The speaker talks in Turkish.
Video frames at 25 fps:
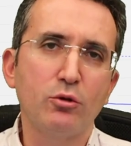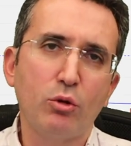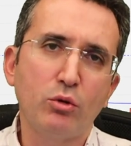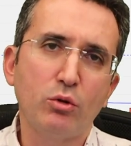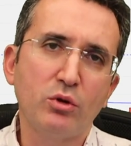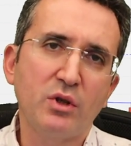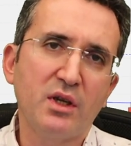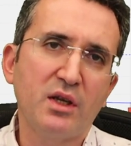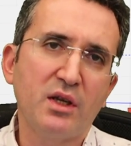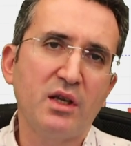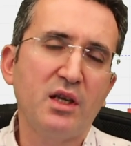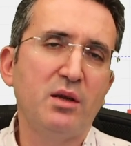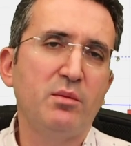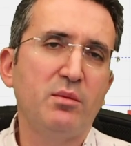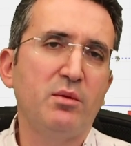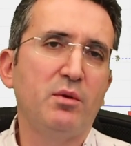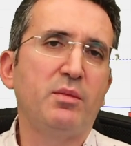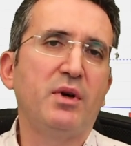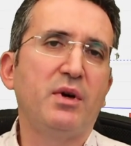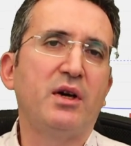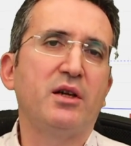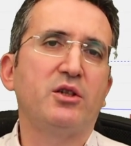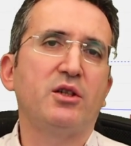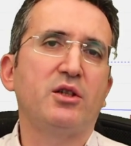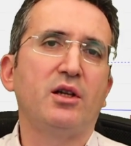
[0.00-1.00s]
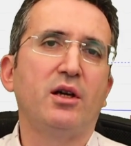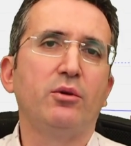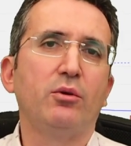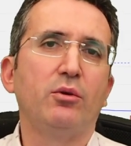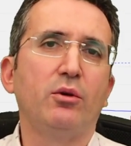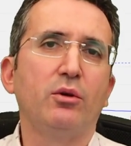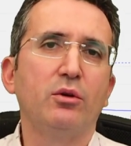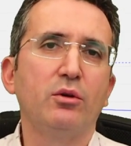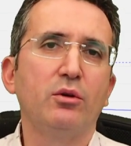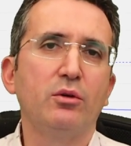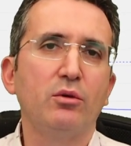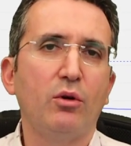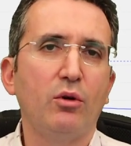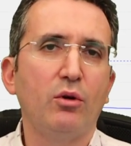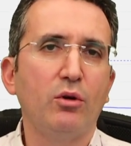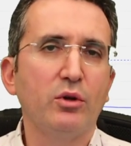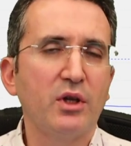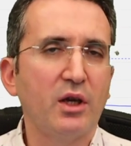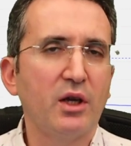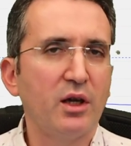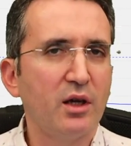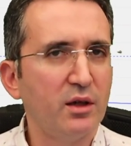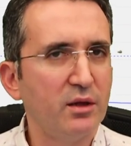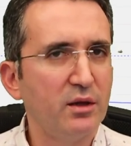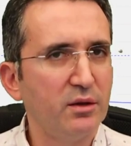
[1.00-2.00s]
O da iyi bir başkan olur. O
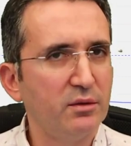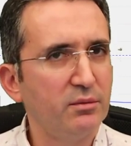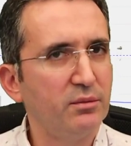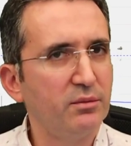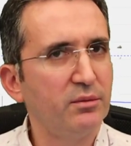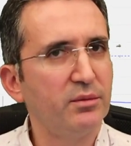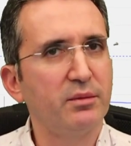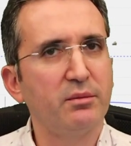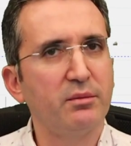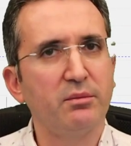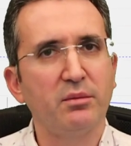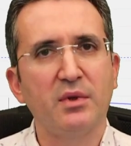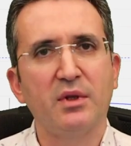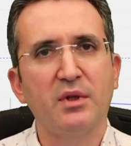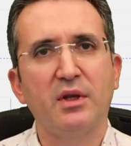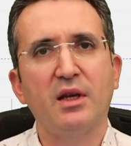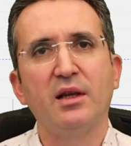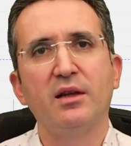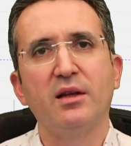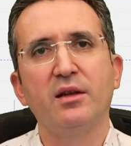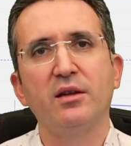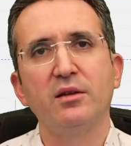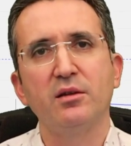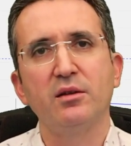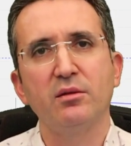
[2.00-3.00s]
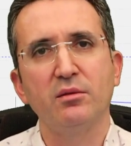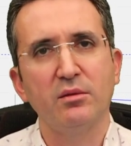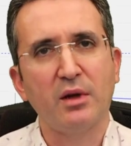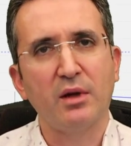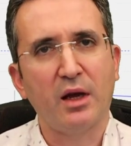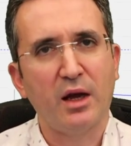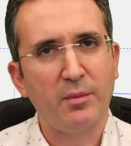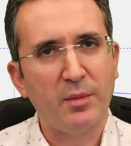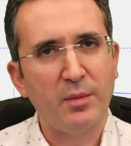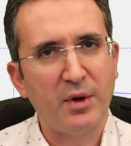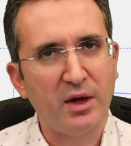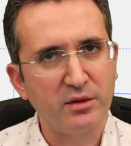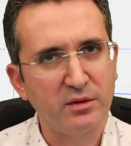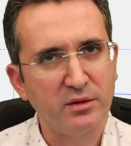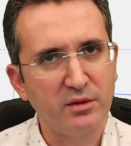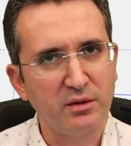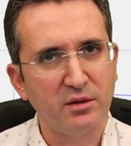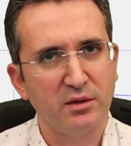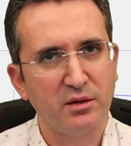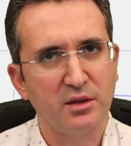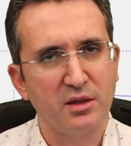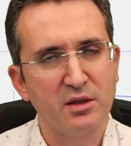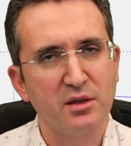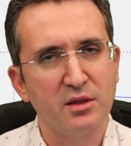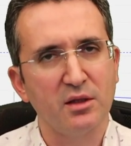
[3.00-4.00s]
da gelir hemen
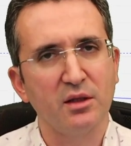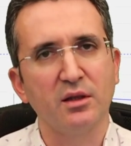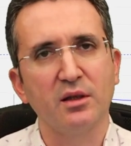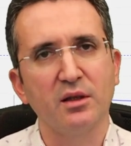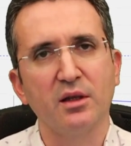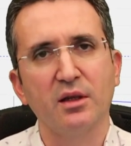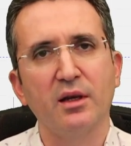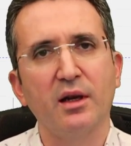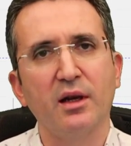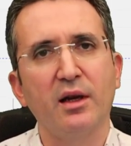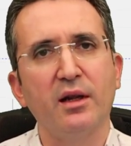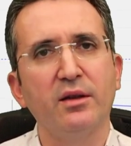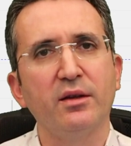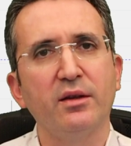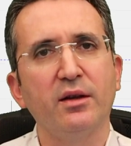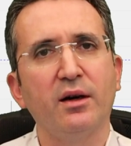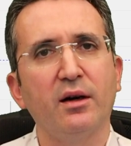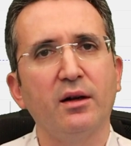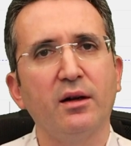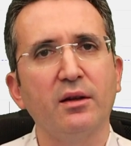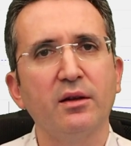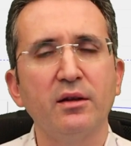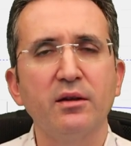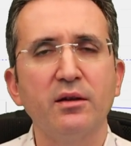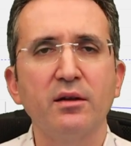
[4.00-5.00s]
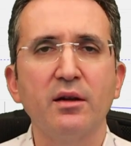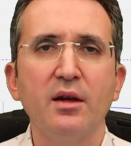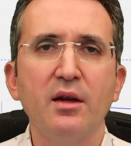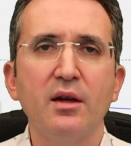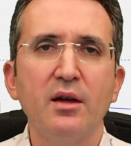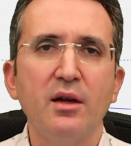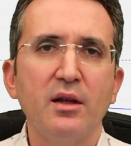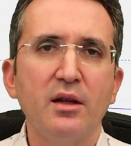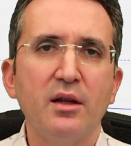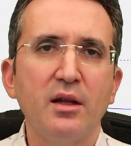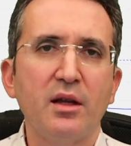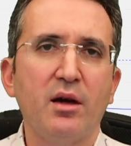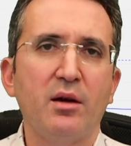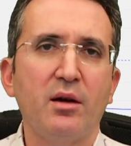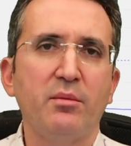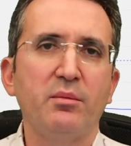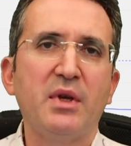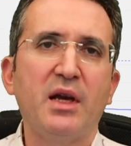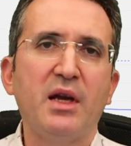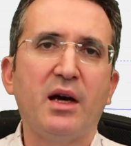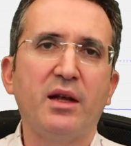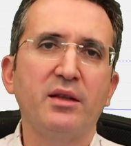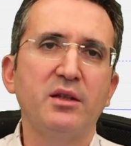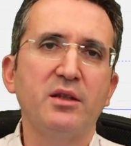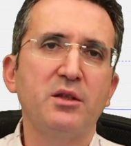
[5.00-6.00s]
dizginleri eline alır. Tam
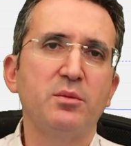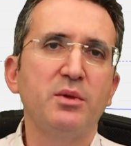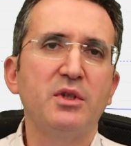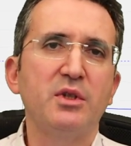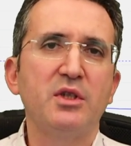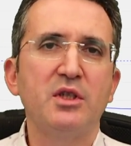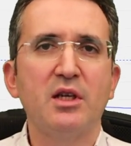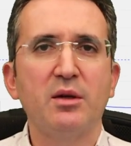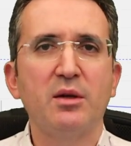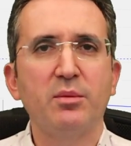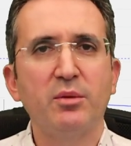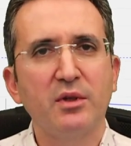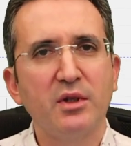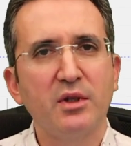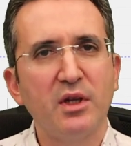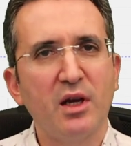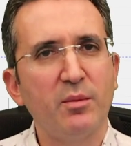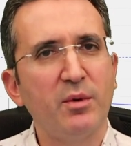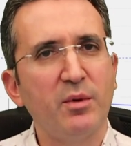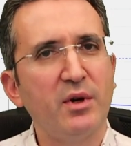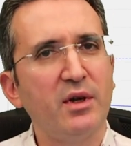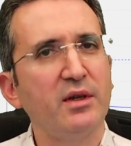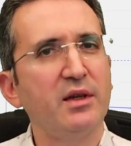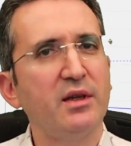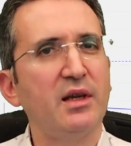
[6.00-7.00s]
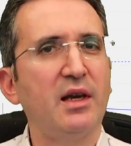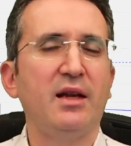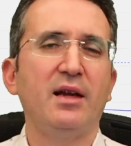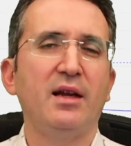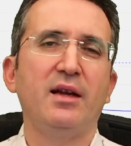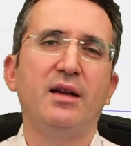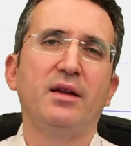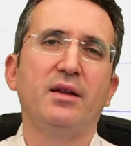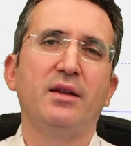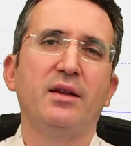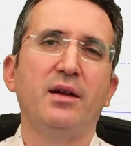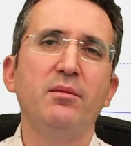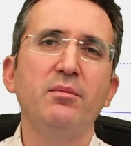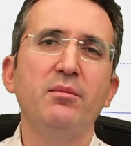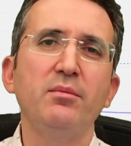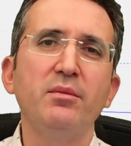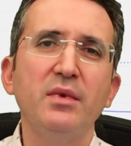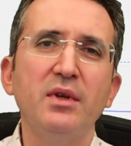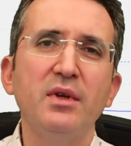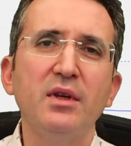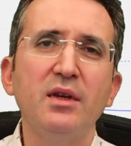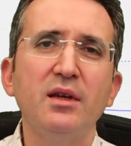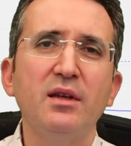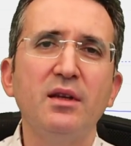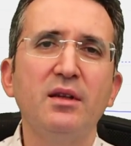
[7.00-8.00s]
yanlış bir iş yapıldı ama gelen adam
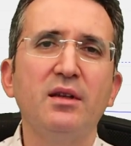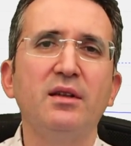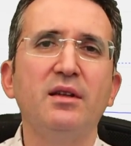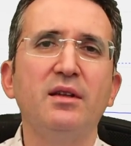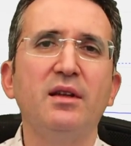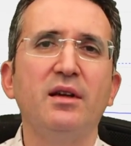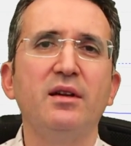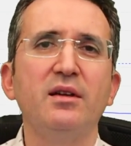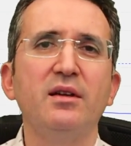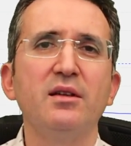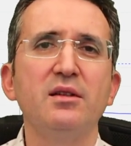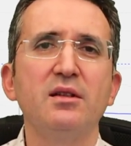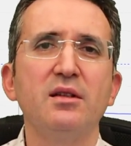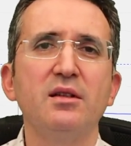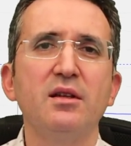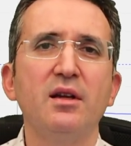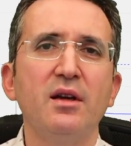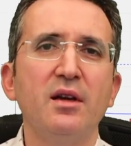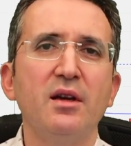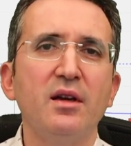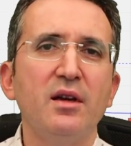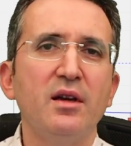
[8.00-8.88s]
iyiydi deriz.